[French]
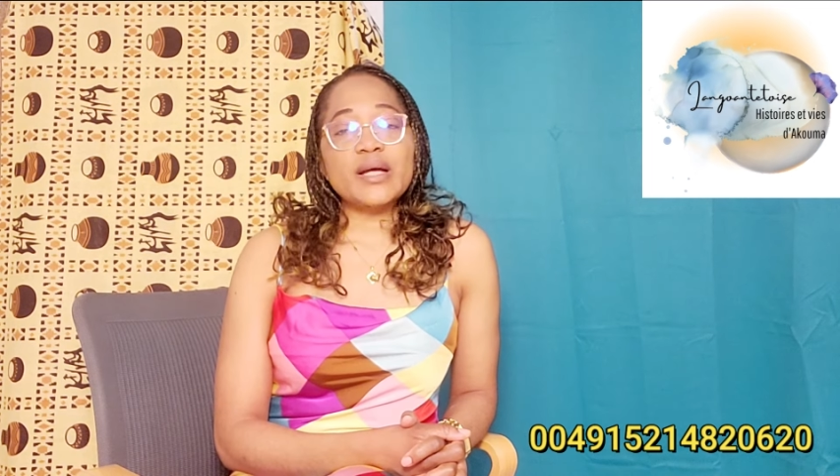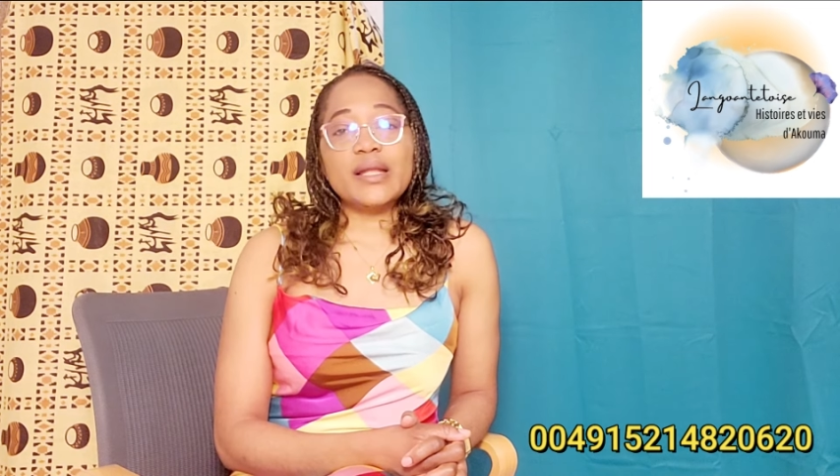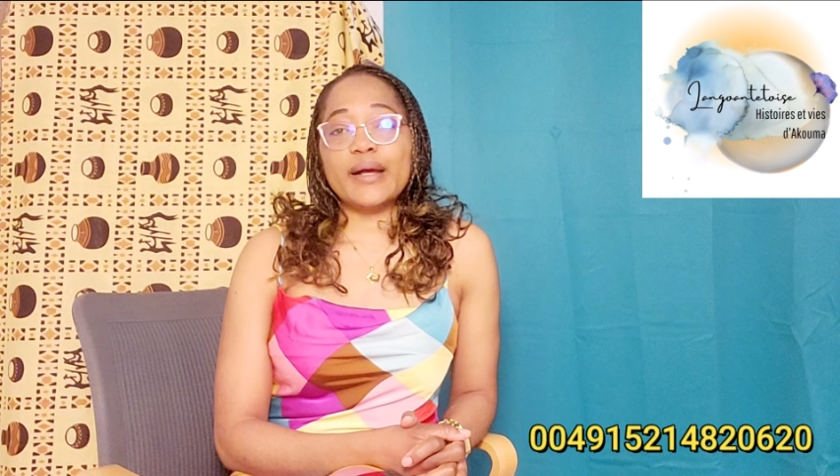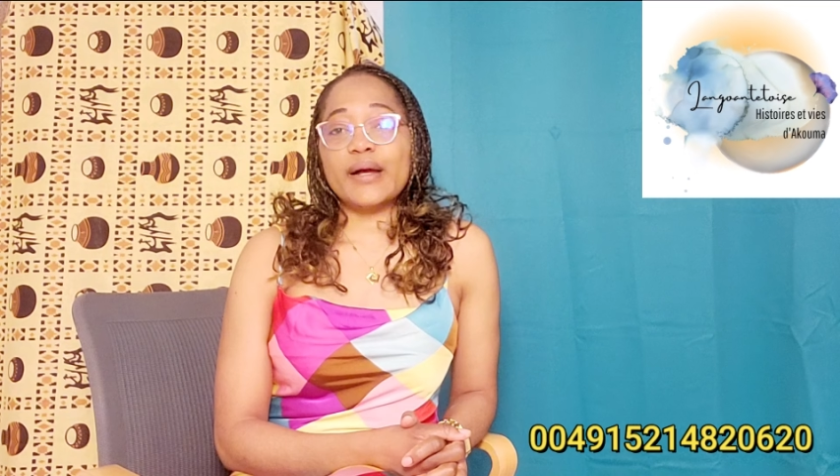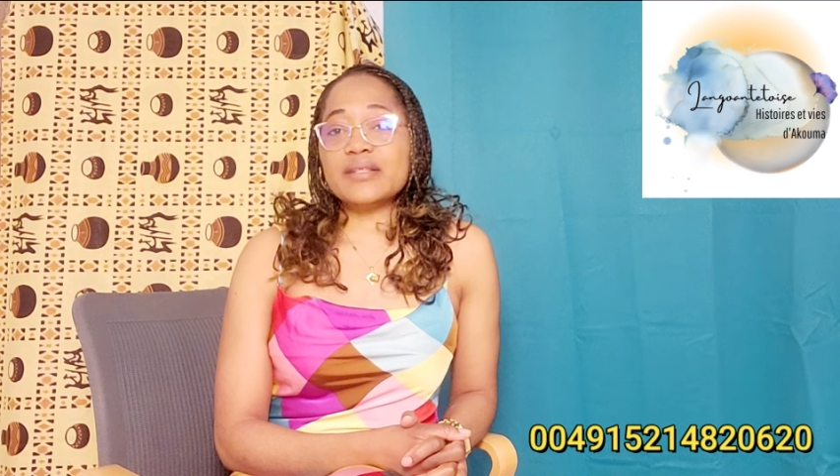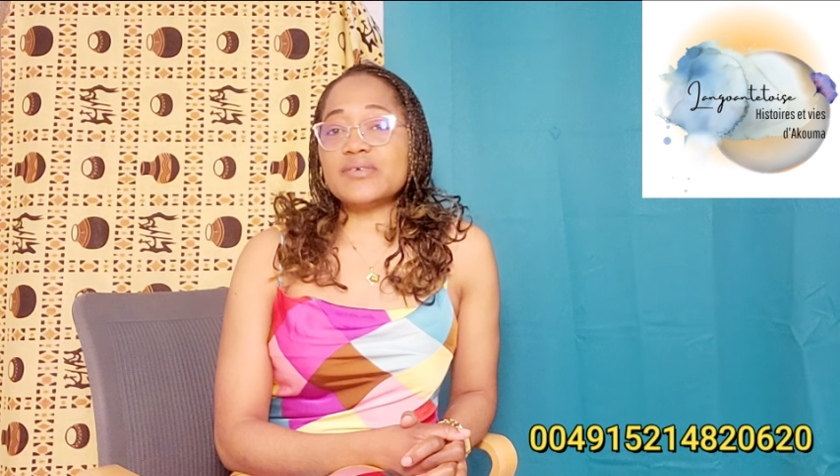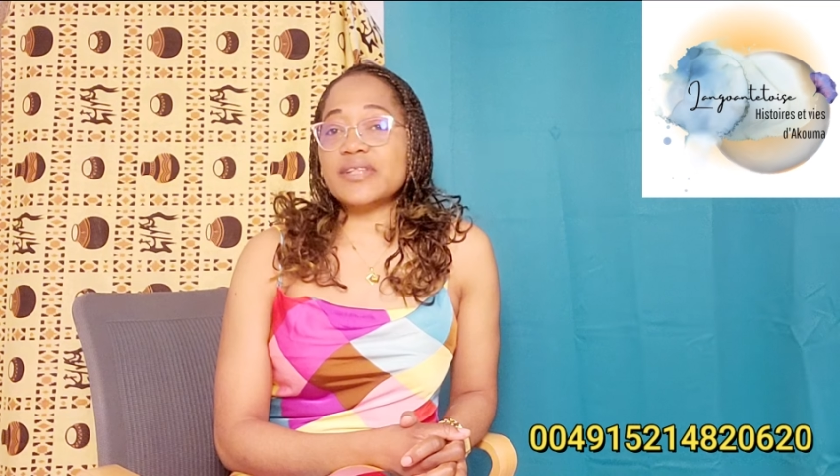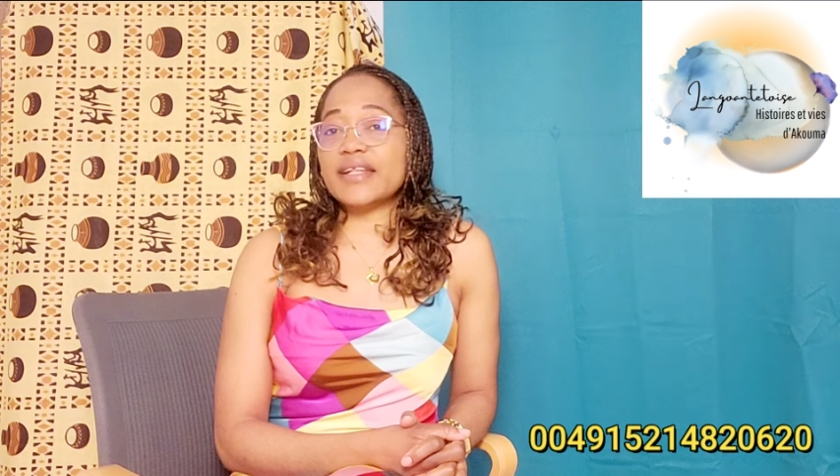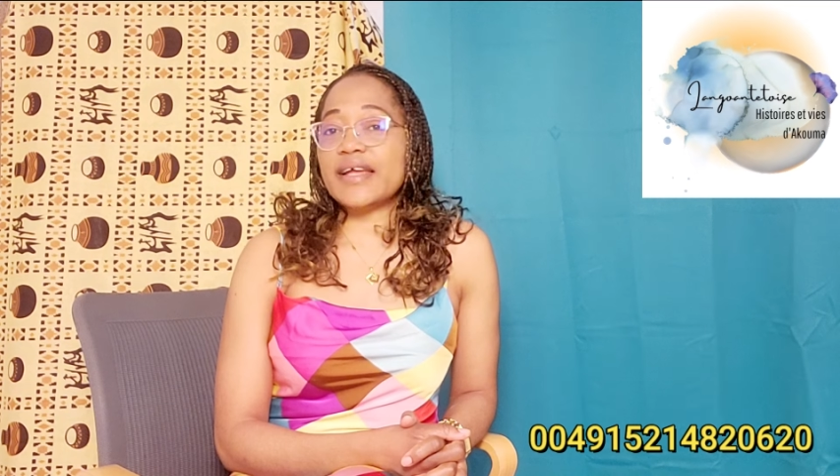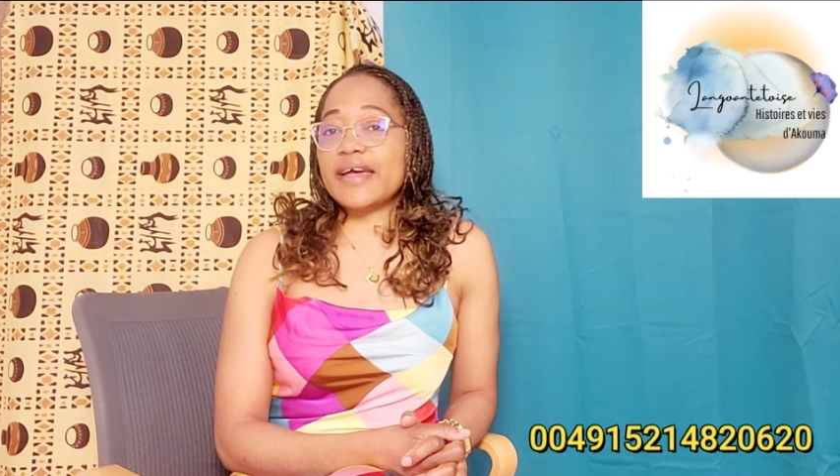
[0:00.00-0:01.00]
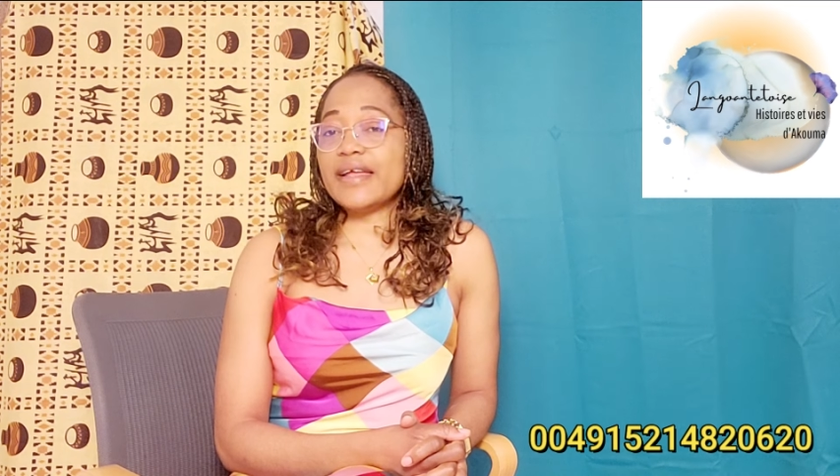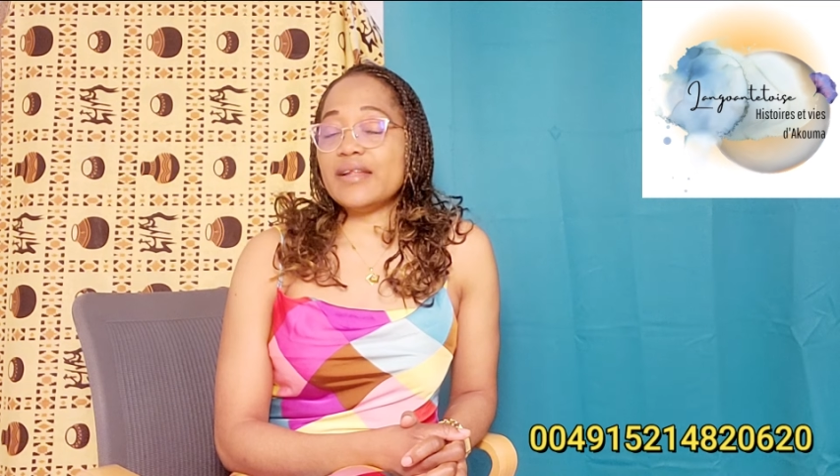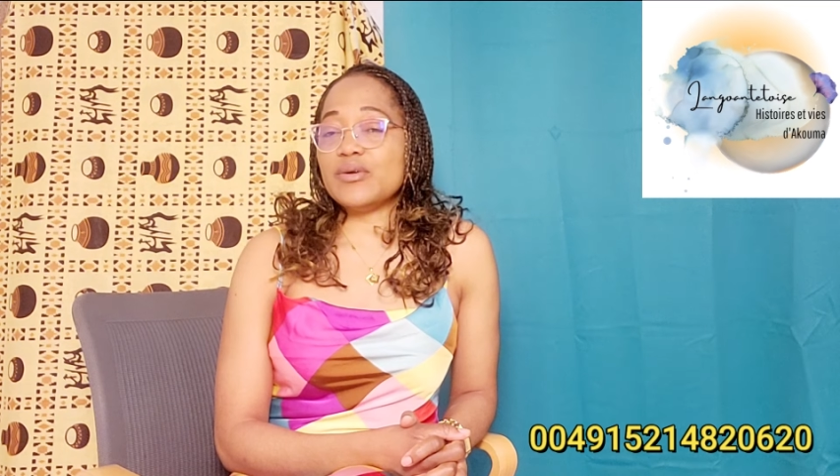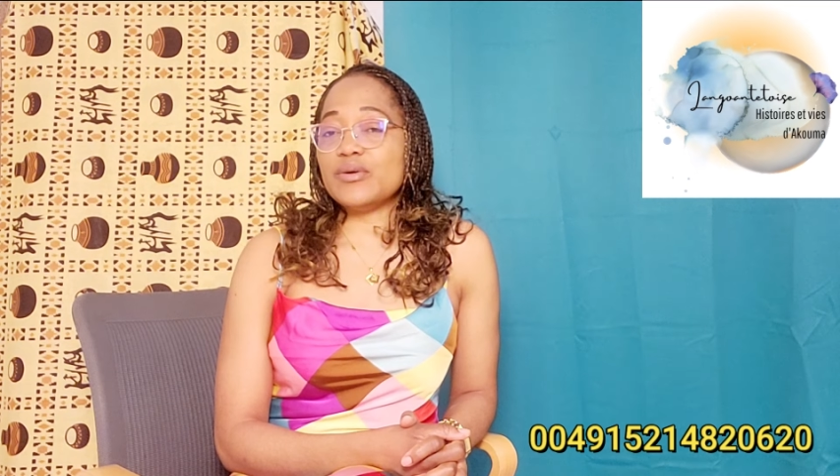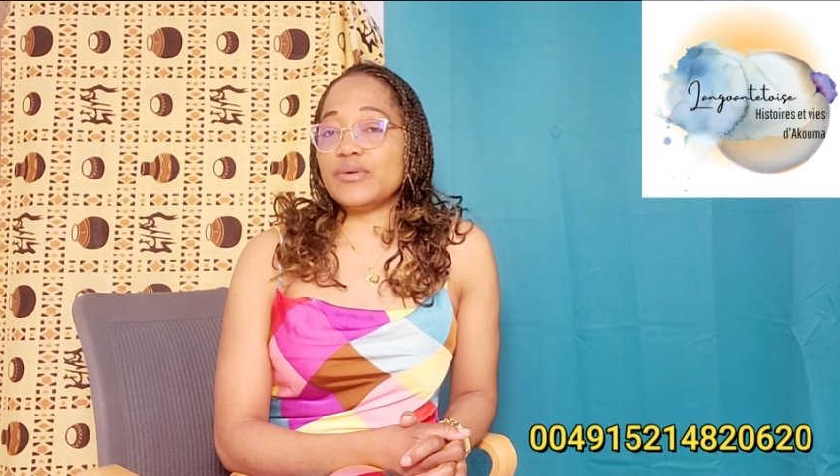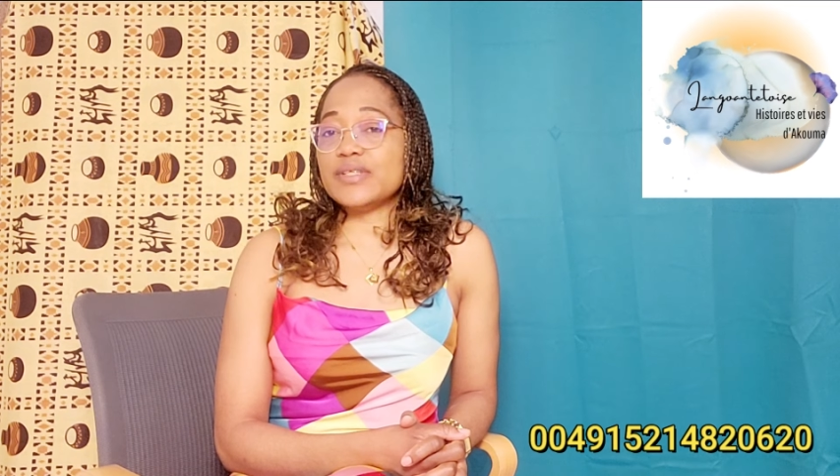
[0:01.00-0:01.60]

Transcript: La grande sœur d'Anaël euh,